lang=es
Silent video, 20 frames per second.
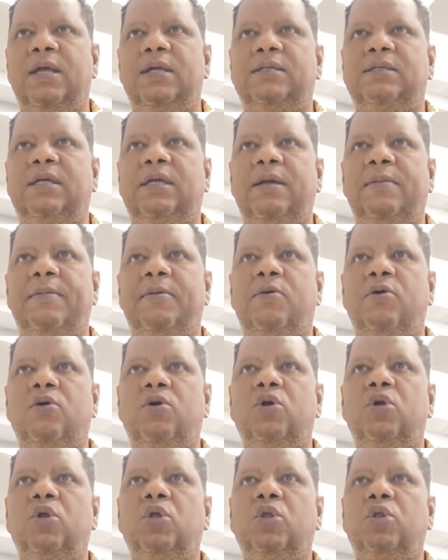Así que me voy
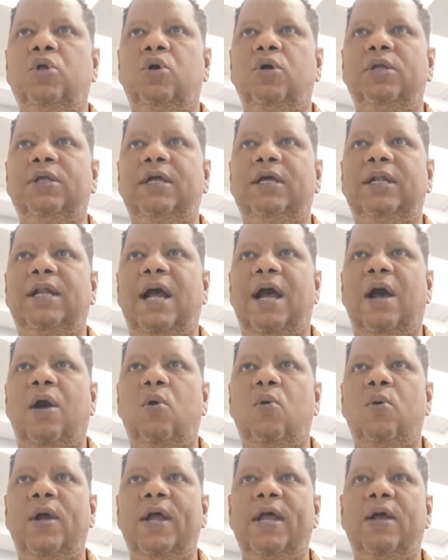con los Dodgers a
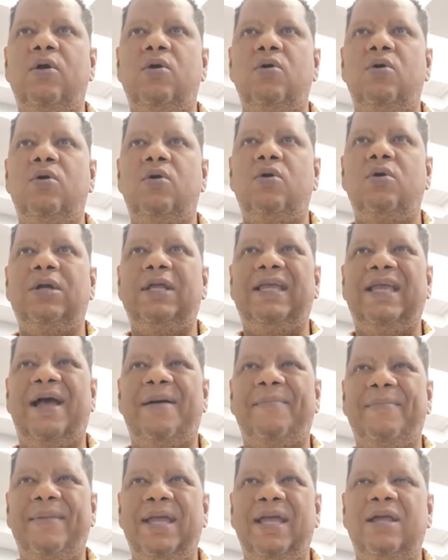juego y
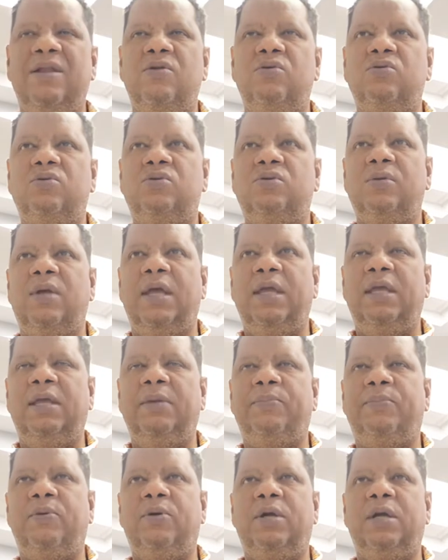a menos
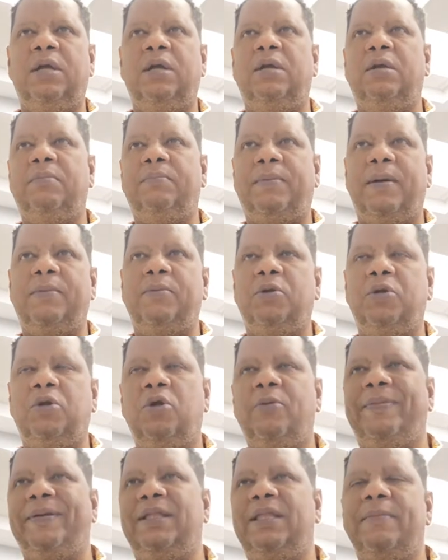ahí, porque Pablo
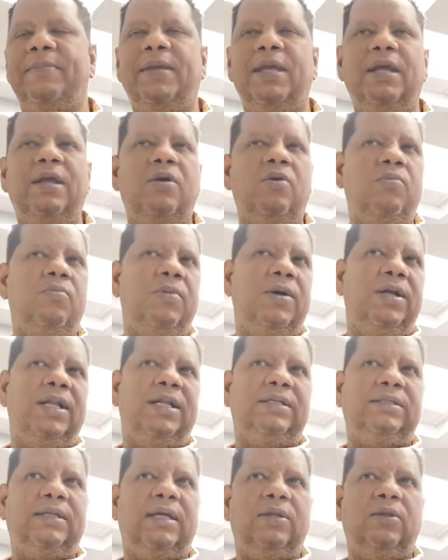López también es un buen
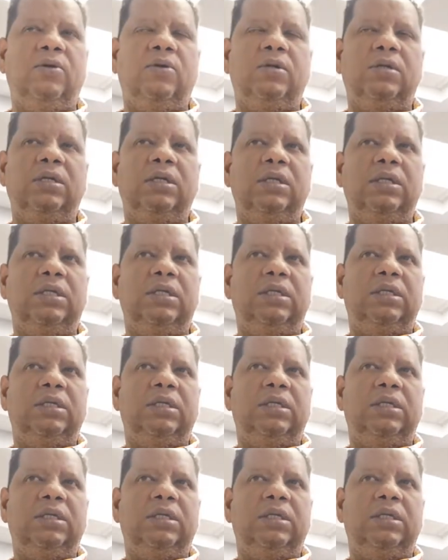lanzador